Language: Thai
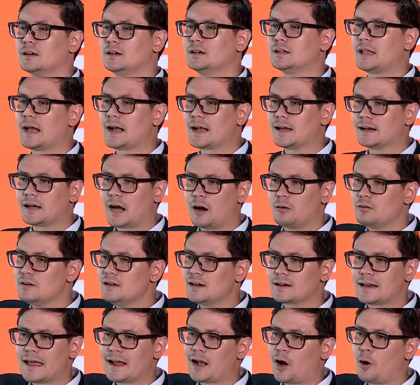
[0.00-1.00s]
คือถ้าเกิดเขา
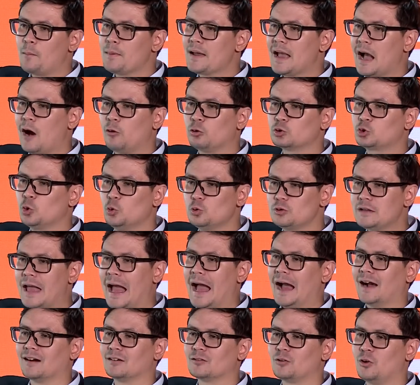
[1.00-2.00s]
เลือกได้เขาไม่เอาทุกอ
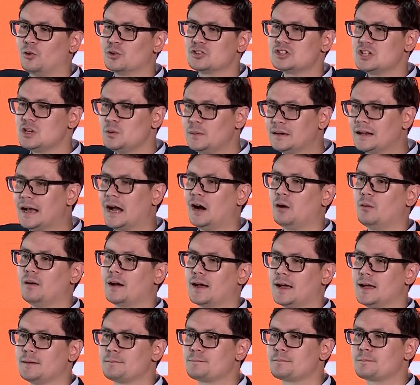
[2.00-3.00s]
ย่างของชีวิตเขา
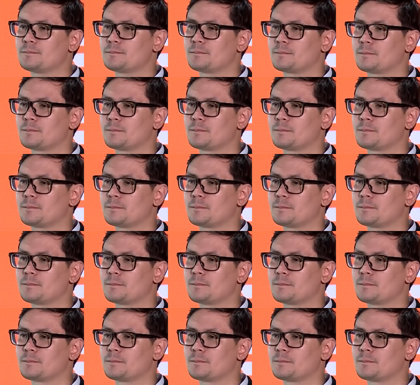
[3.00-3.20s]
อะครับ